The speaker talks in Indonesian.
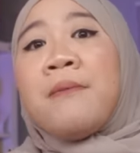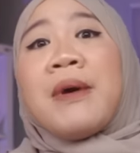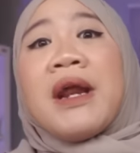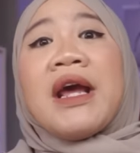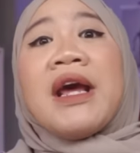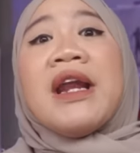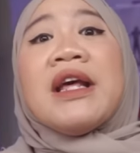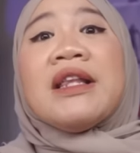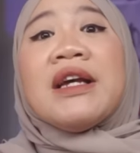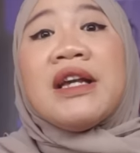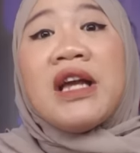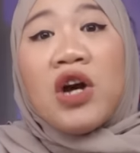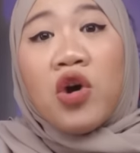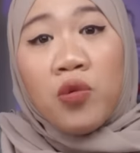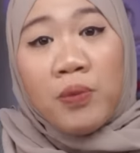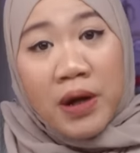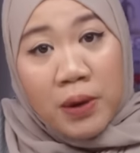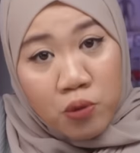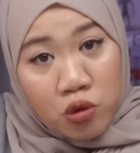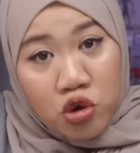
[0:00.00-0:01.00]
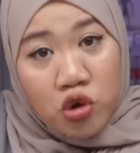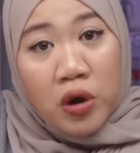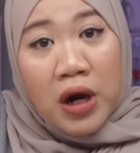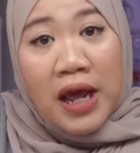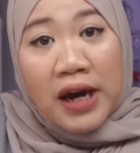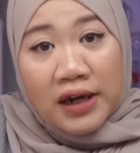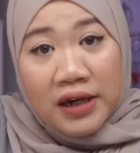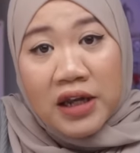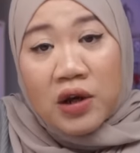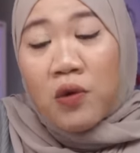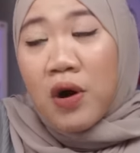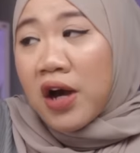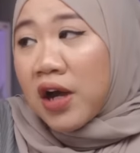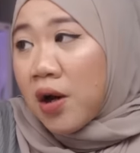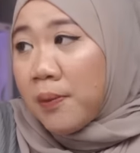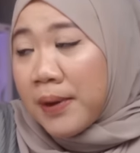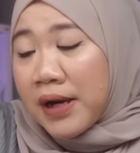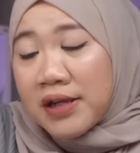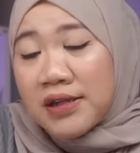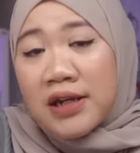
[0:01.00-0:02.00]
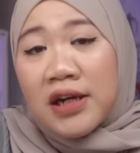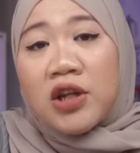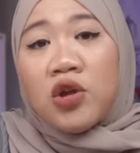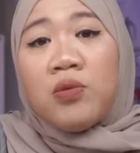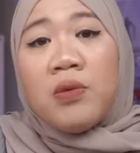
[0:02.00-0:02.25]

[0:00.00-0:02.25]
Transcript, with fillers: Mereka datangnya ke rumah Ibu Sulardi, karena pada saat